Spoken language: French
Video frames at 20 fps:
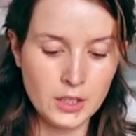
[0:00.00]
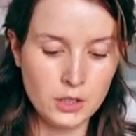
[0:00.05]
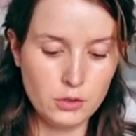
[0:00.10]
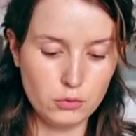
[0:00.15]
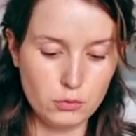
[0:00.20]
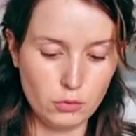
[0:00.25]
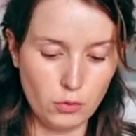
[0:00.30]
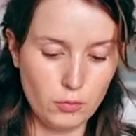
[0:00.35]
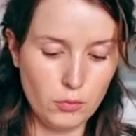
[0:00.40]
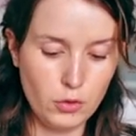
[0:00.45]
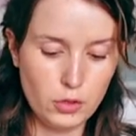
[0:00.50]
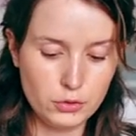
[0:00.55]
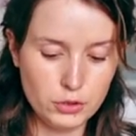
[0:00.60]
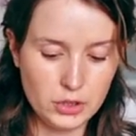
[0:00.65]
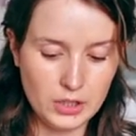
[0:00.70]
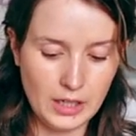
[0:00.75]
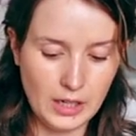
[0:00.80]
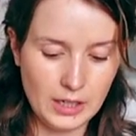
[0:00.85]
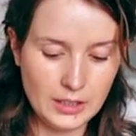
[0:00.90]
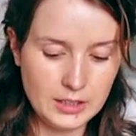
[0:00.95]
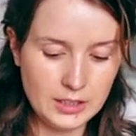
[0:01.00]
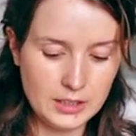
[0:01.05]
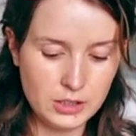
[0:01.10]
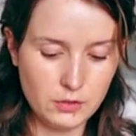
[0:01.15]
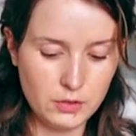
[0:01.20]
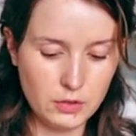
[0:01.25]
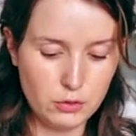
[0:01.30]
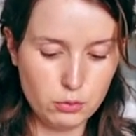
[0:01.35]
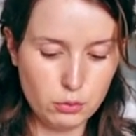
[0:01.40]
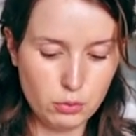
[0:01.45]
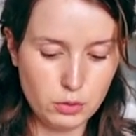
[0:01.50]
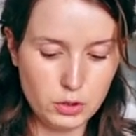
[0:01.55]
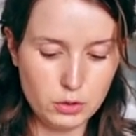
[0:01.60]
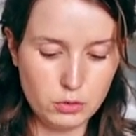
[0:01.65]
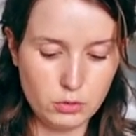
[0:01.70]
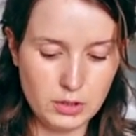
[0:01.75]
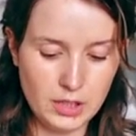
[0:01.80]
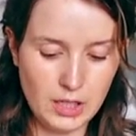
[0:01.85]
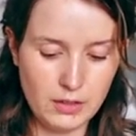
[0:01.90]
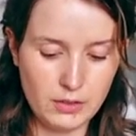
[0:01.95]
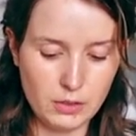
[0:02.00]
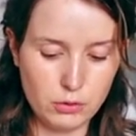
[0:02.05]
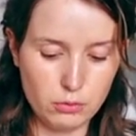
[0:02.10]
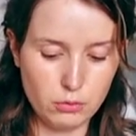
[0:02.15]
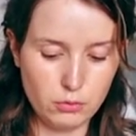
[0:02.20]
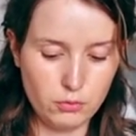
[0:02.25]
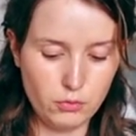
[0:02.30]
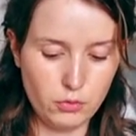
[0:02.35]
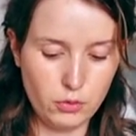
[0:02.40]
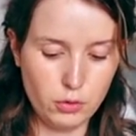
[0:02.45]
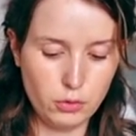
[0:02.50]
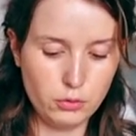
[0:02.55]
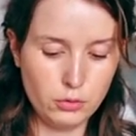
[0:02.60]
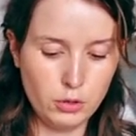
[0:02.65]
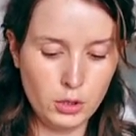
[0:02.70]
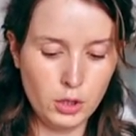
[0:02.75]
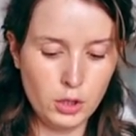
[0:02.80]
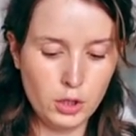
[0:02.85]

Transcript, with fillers: Donc moi en général je vais toujours les donner avec une viande